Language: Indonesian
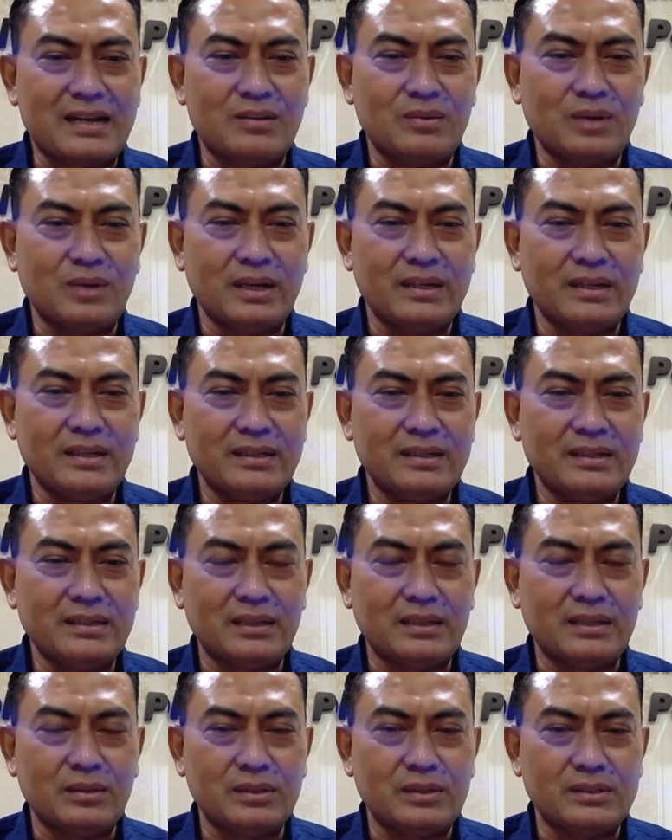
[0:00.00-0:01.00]
dua ini,
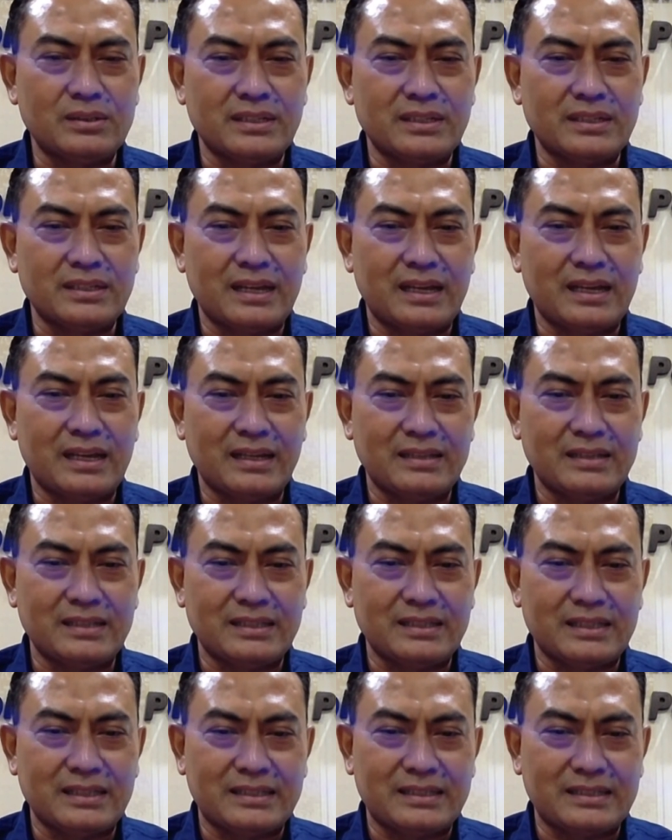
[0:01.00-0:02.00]
yaitu istrinya
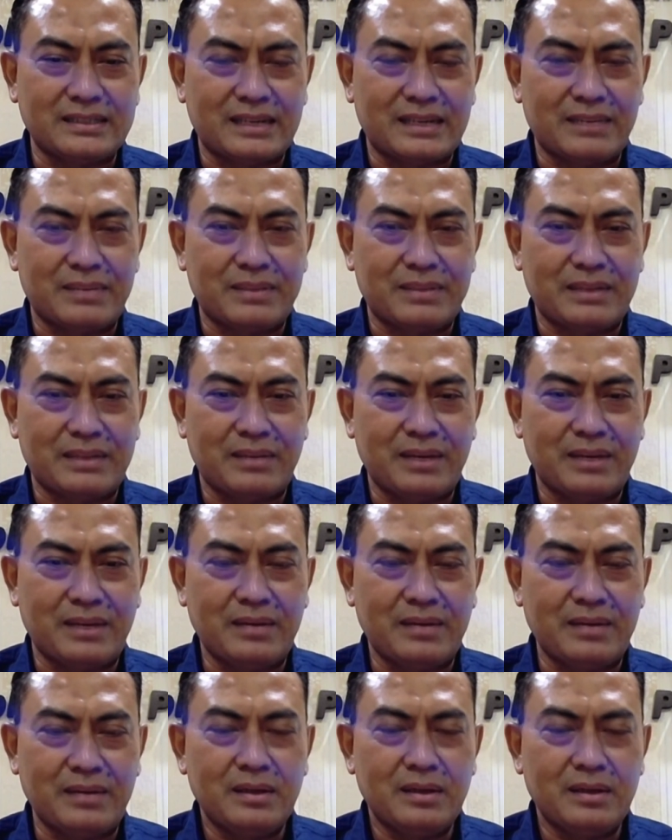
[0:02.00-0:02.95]
istrinya tersangka pertama,